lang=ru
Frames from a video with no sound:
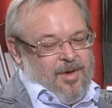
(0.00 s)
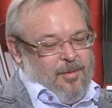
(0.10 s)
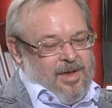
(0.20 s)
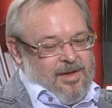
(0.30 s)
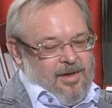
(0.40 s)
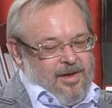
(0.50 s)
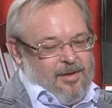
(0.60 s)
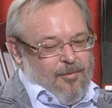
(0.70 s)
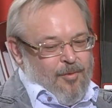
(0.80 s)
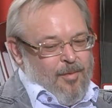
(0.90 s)
благодаря
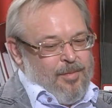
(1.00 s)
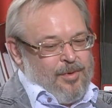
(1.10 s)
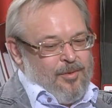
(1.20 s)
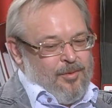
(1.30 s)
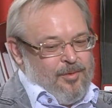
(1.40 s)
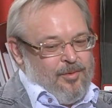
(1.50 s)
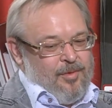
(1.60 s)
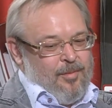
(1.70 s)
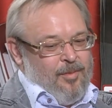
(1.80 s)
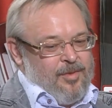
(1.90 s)
такому
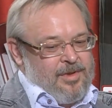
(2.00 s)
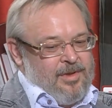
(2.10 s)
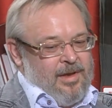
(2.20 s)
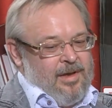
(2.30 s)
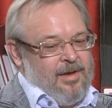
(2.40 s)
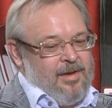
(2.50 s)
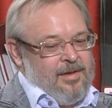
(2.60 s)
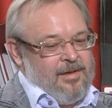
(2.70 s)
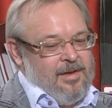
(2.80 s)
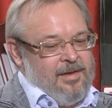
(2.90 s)
подходу можно
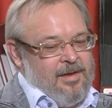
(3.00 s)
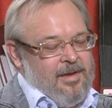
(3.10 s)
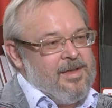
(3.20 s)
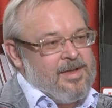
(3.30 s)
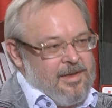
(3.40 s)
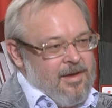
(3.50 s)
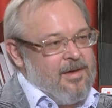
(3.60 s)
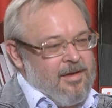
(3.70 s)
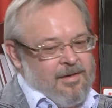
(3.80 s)
найти язык